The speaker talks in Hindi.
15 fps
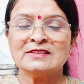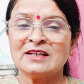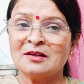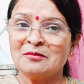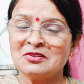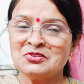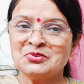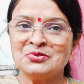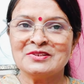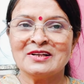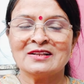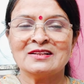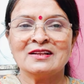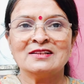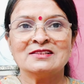जानवर छूट
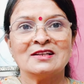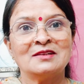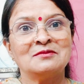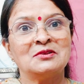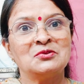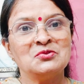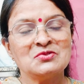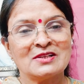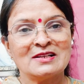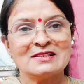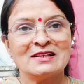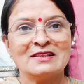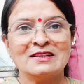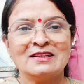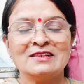जाते हैं जानवर गुस्सा
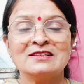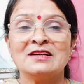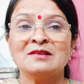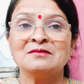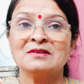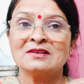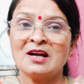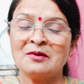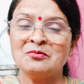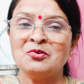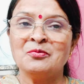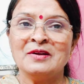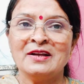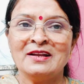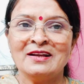जाते हैं जानवर
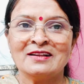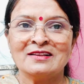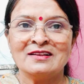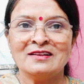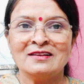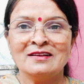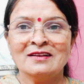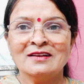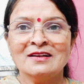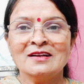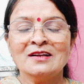काबू में नहीं आते हैं